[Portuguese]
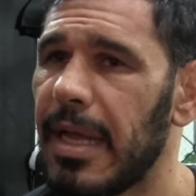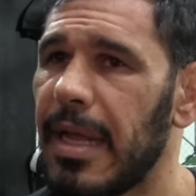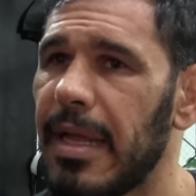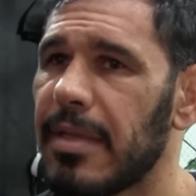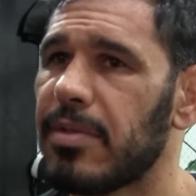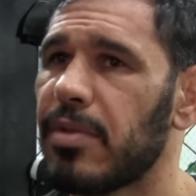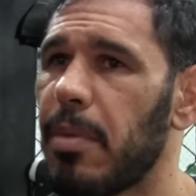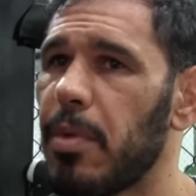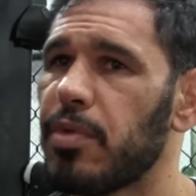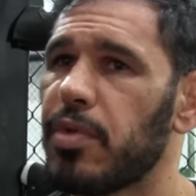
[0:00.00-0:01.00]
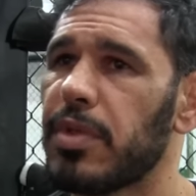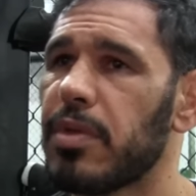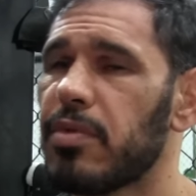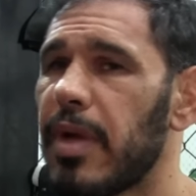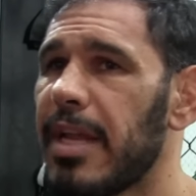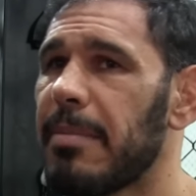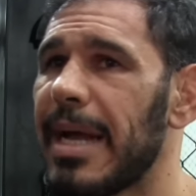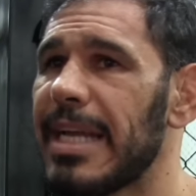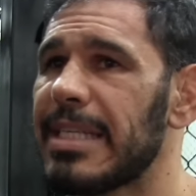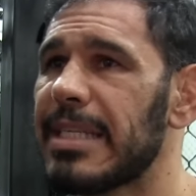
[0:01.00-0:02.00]
É, tomei um chute no joelho,
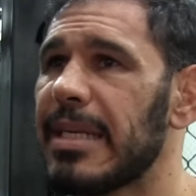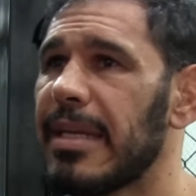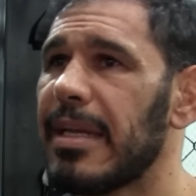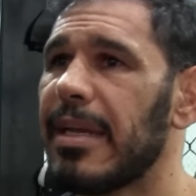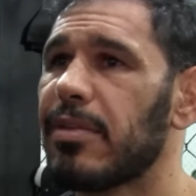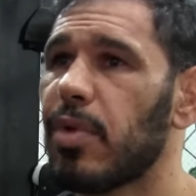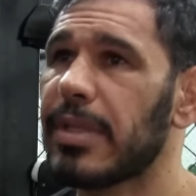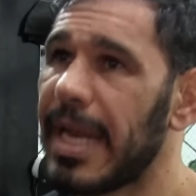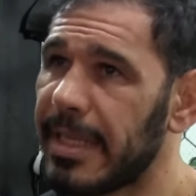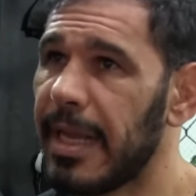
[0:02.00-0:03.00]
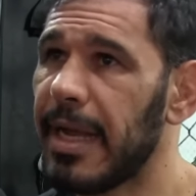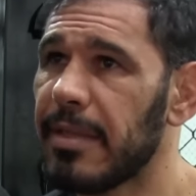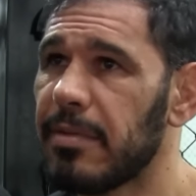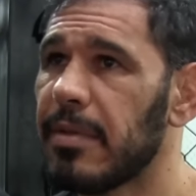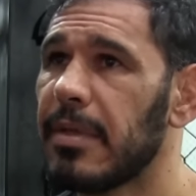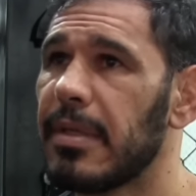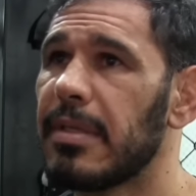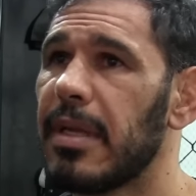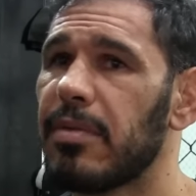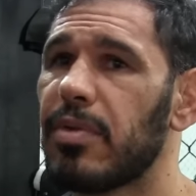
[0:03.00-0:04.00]
mas estou tratando.
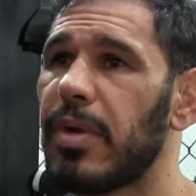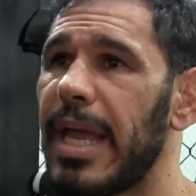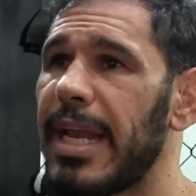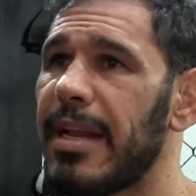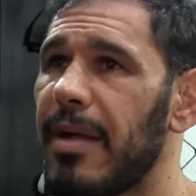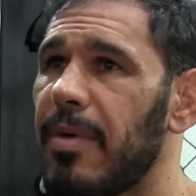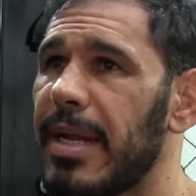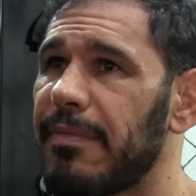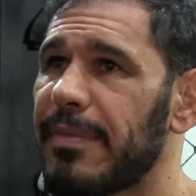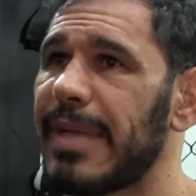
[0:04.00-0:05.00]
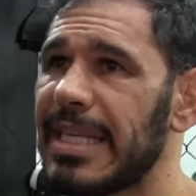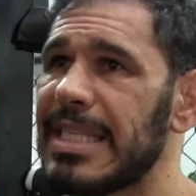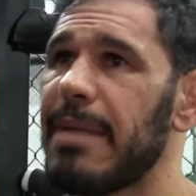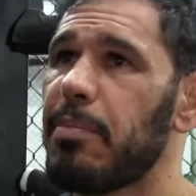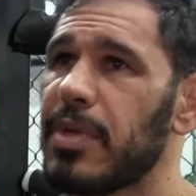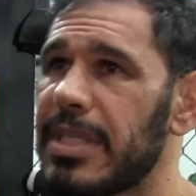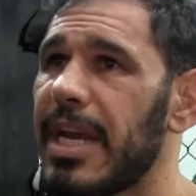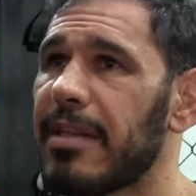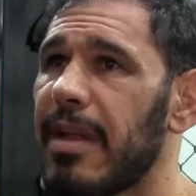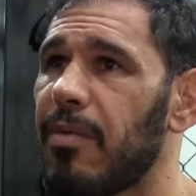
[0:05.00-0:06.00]
Eu estou querendo agora ficar
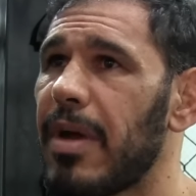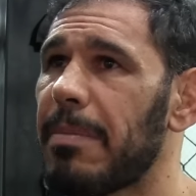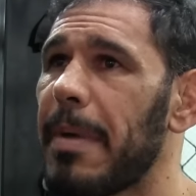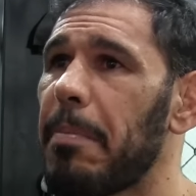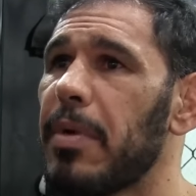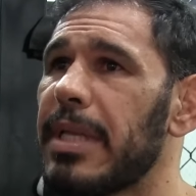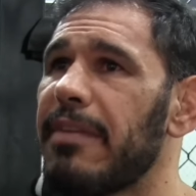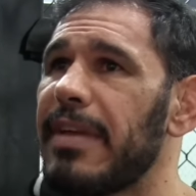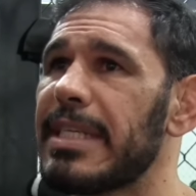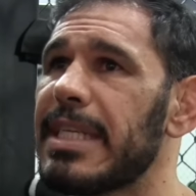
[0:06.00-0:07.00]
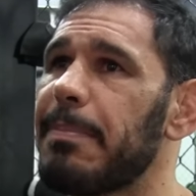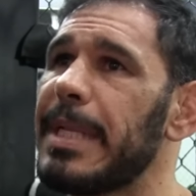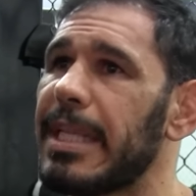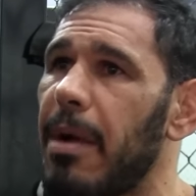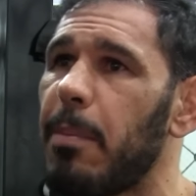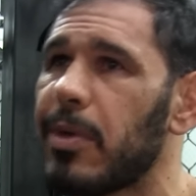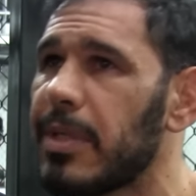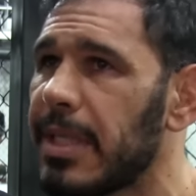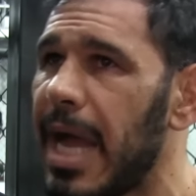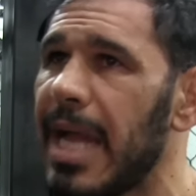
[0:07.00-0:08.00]
100% agora para poder ver se pintar uma
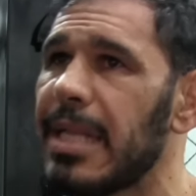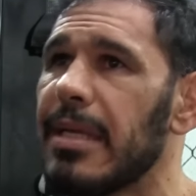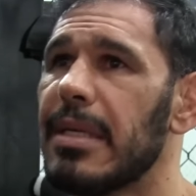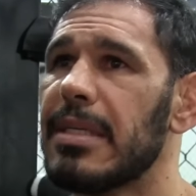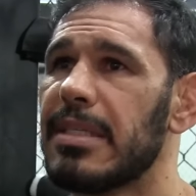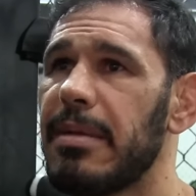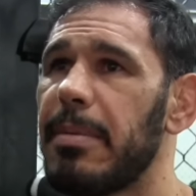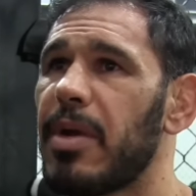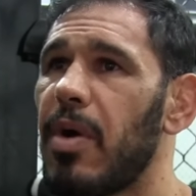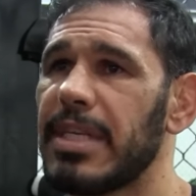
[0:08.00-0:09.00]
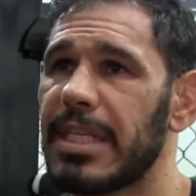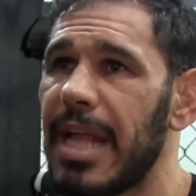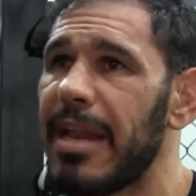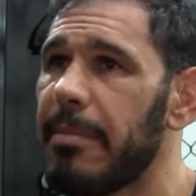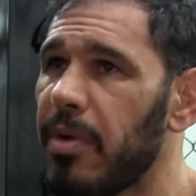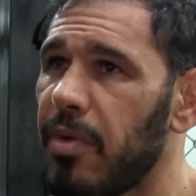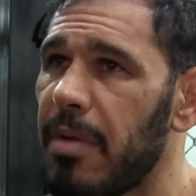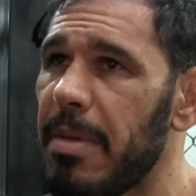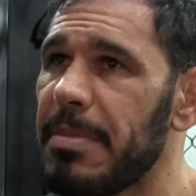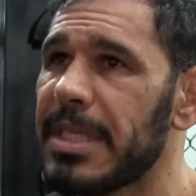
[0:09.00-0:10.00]
oportunidade se me cogitarem meu
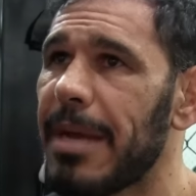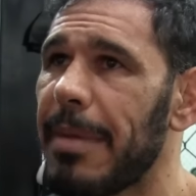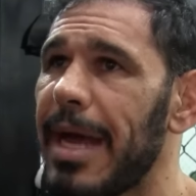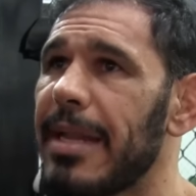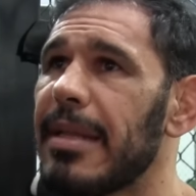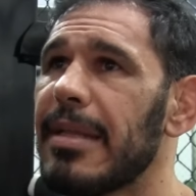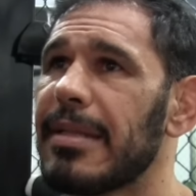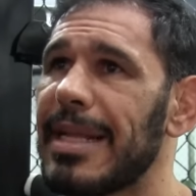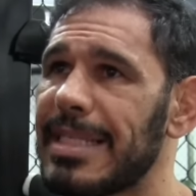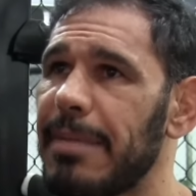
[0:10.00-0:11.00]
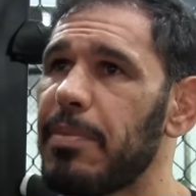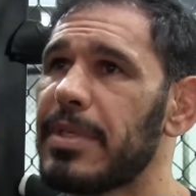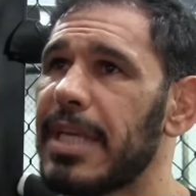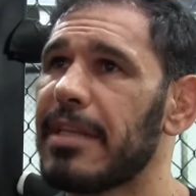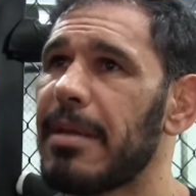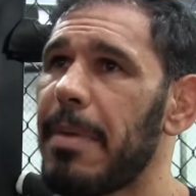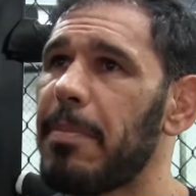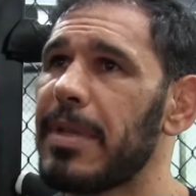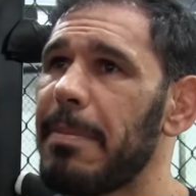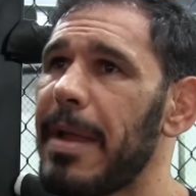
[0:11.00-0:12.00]
nome, me chamarem, tá 100% aí para
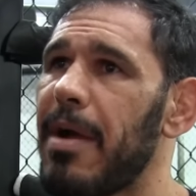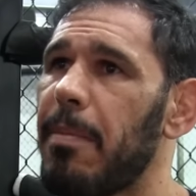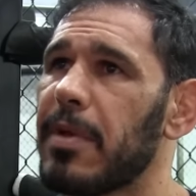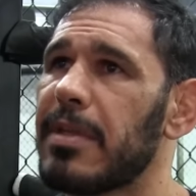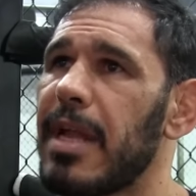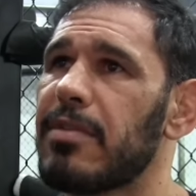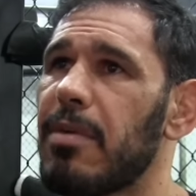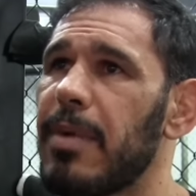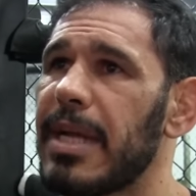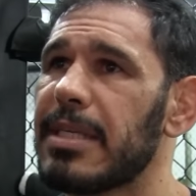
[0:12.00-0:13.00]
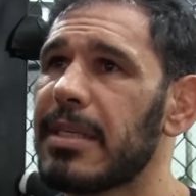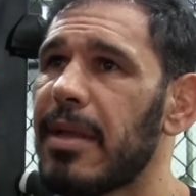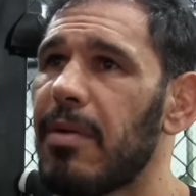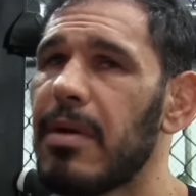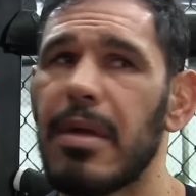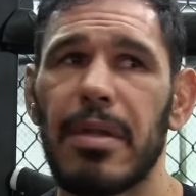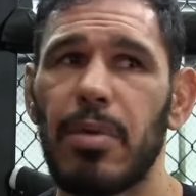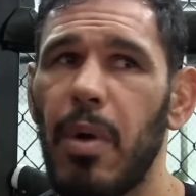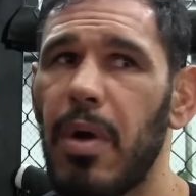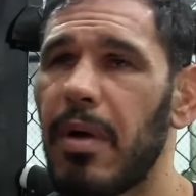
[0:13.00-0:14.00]
poder pegar uma oportunidade como essa. Então,
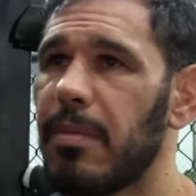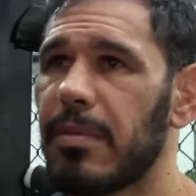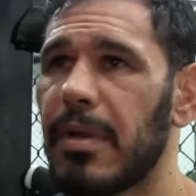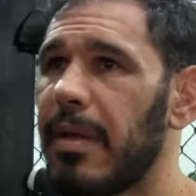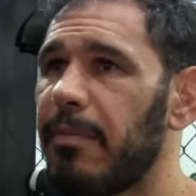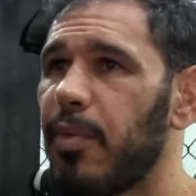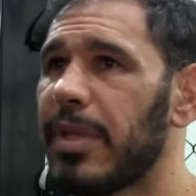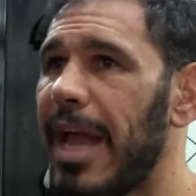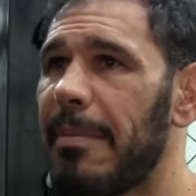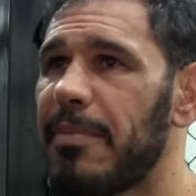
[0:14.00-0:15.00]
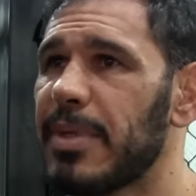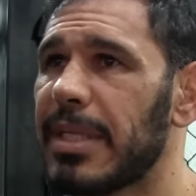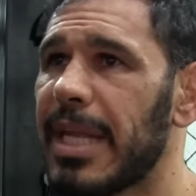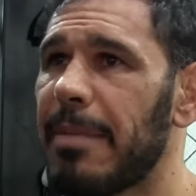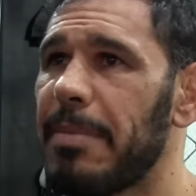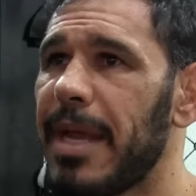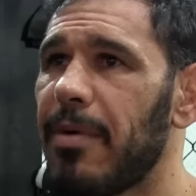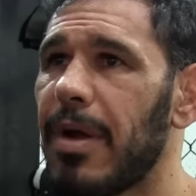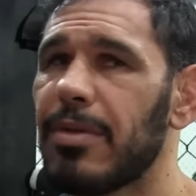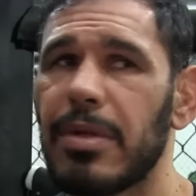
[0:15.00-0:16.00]
tô eh, full time fisioterapia
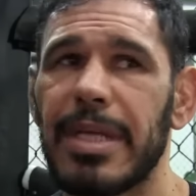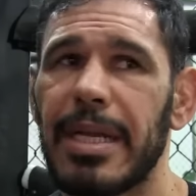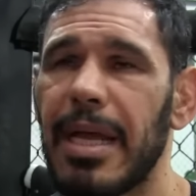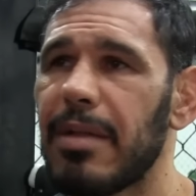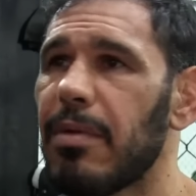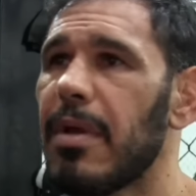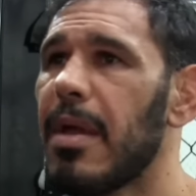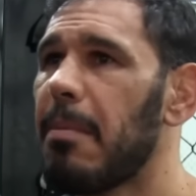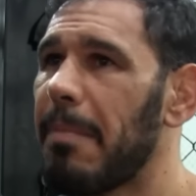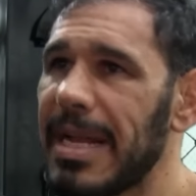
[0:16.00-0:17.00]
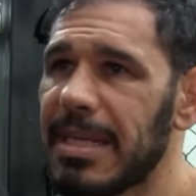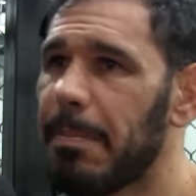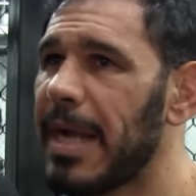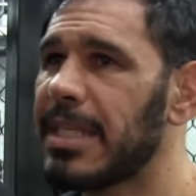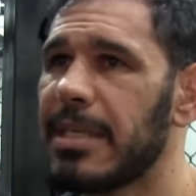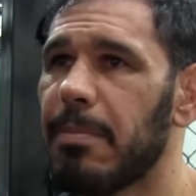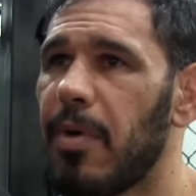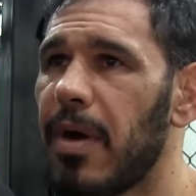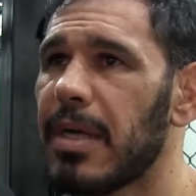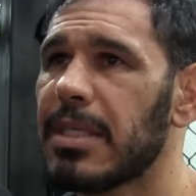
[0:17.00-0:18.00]
agora, tô treinando mais a parte de
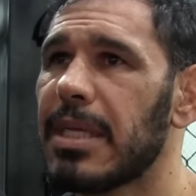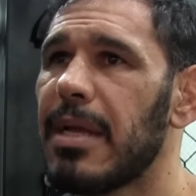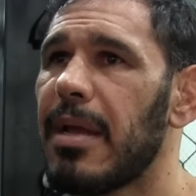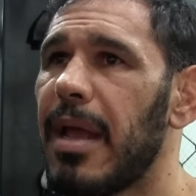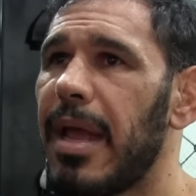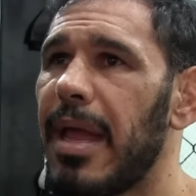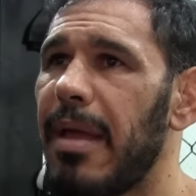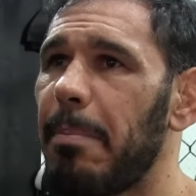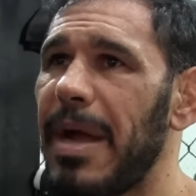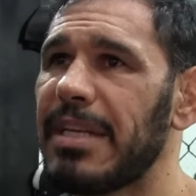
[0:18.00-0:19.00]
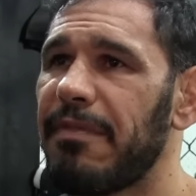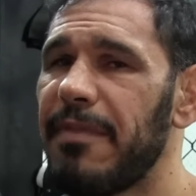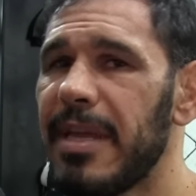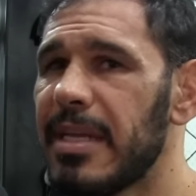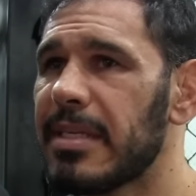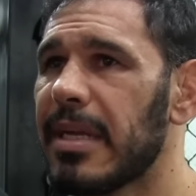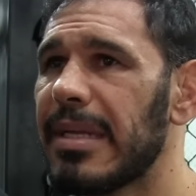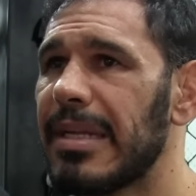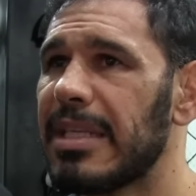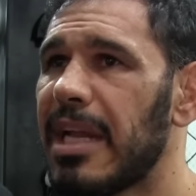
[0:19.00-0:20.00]
boxe, é, parte física,
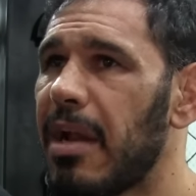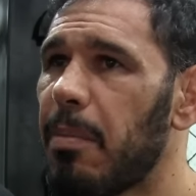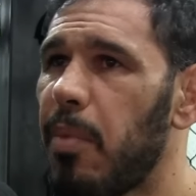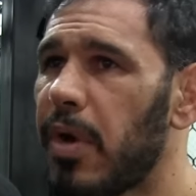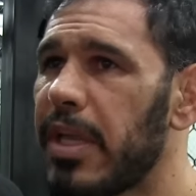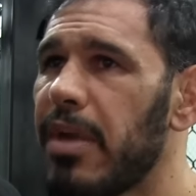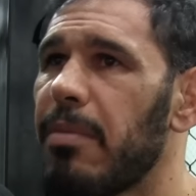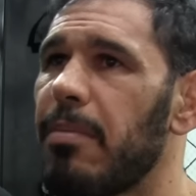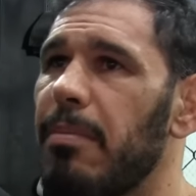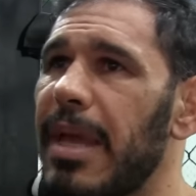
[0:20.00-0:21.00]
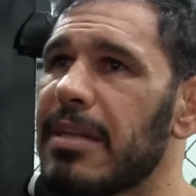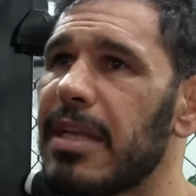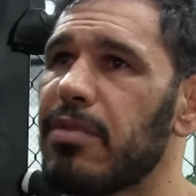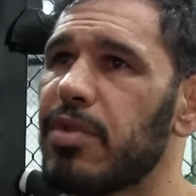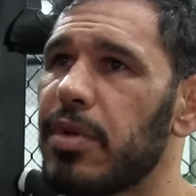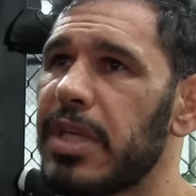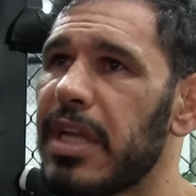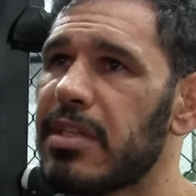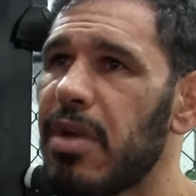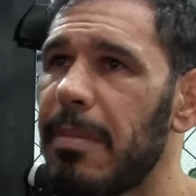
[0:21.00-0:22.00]
treinando um pouquinho menos aí o
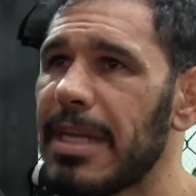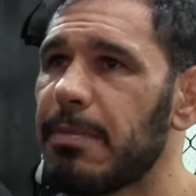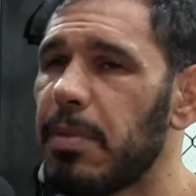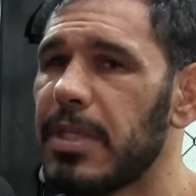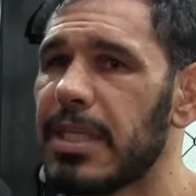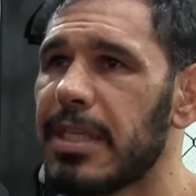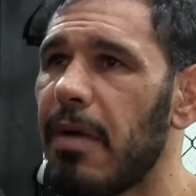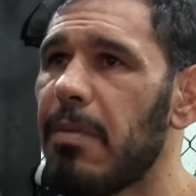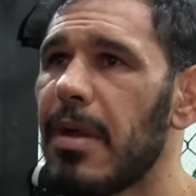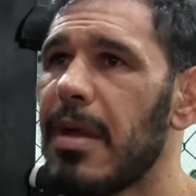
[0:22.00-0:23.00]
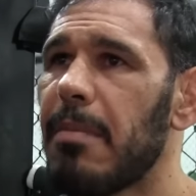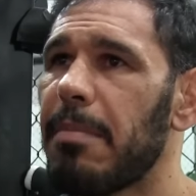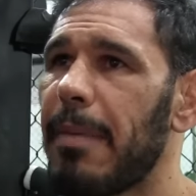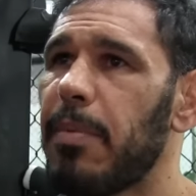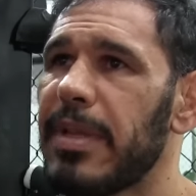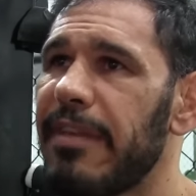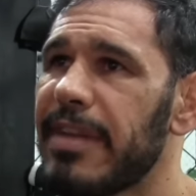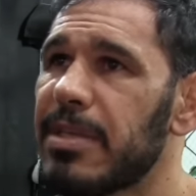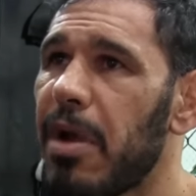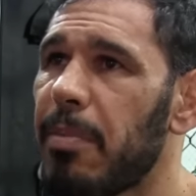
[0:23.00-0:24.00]
jiu-jitsu, só mais posição para poder ver se eu